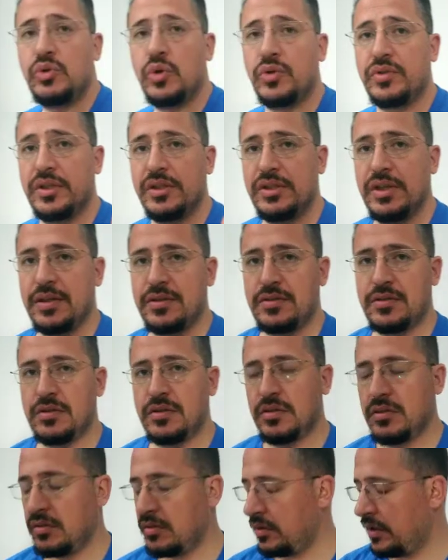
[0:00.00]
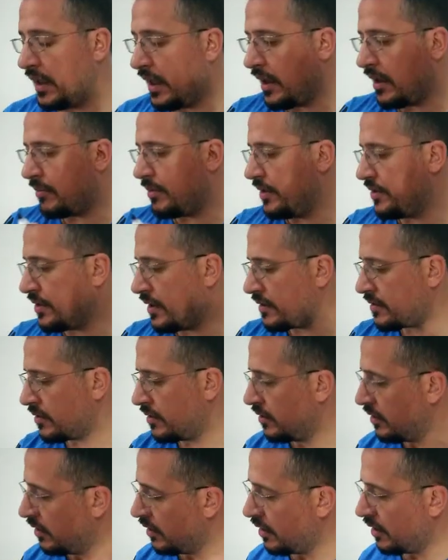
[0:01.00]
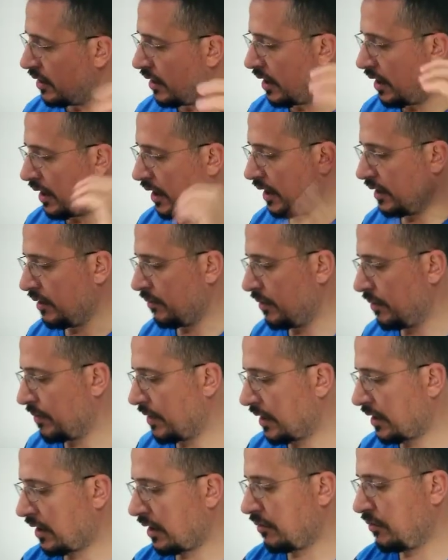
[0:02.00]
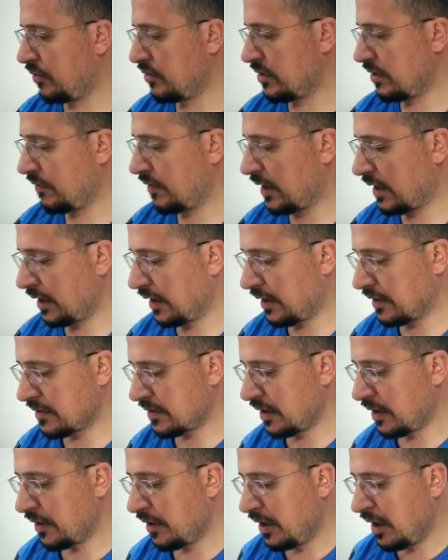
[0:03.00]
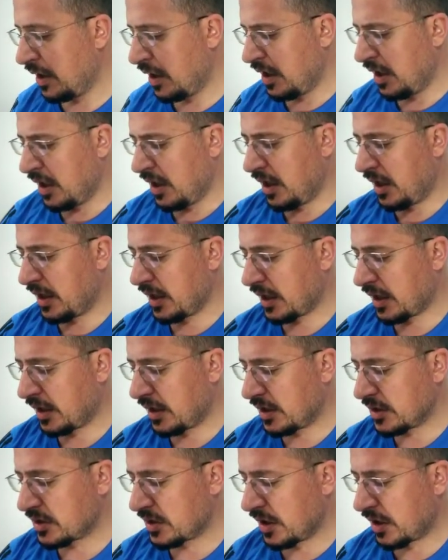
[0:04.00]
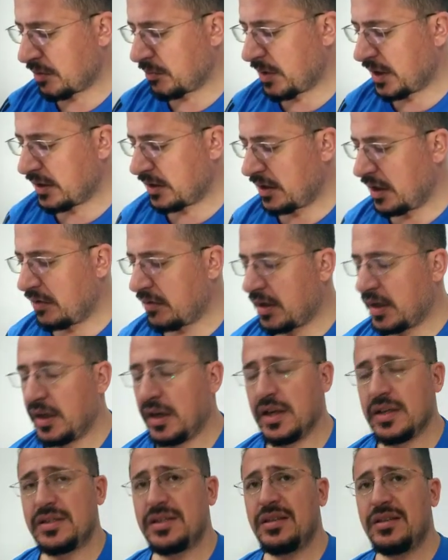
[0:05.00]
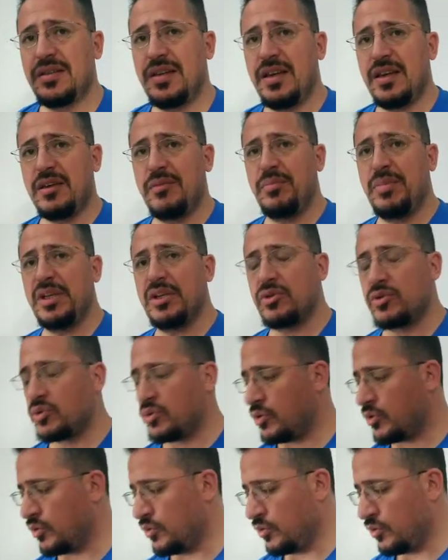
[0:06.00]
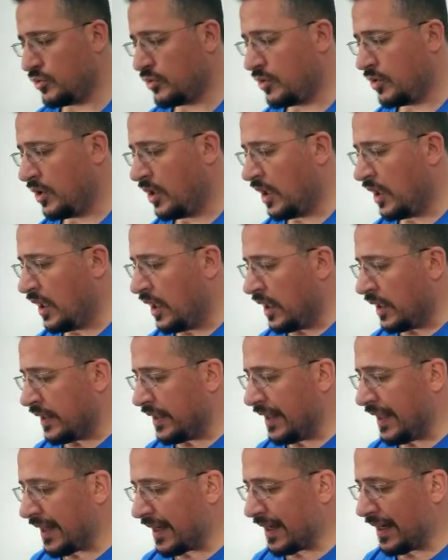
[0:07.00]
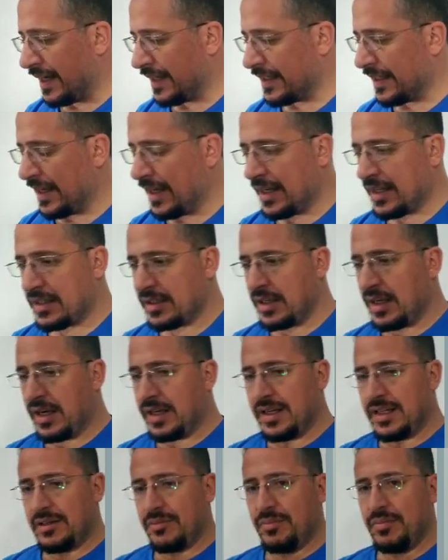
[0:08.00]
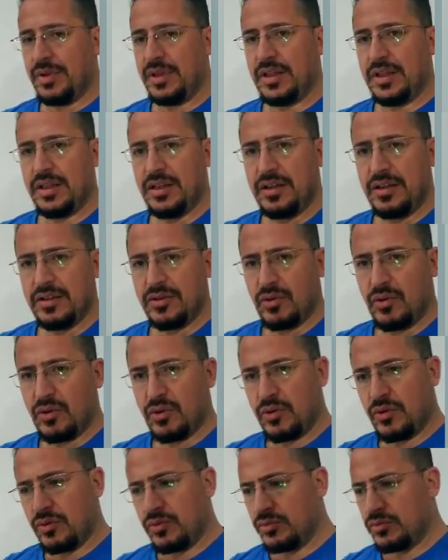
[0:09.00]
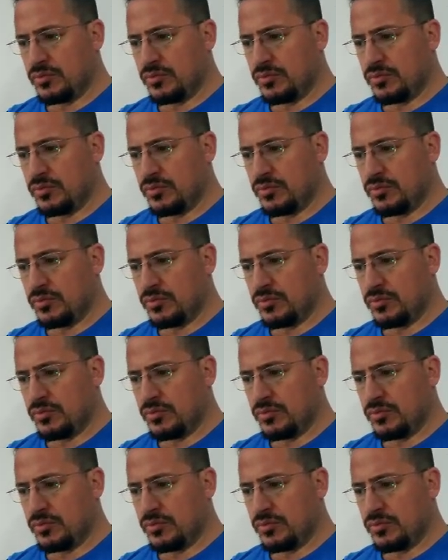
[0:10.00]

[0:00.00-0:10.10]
çözeceğiz. Ne yapacağız? Hadi bir bakalım önce varyansa. Arkadaşlar madde varyansı tek bir sorunun ne kadar aritme, o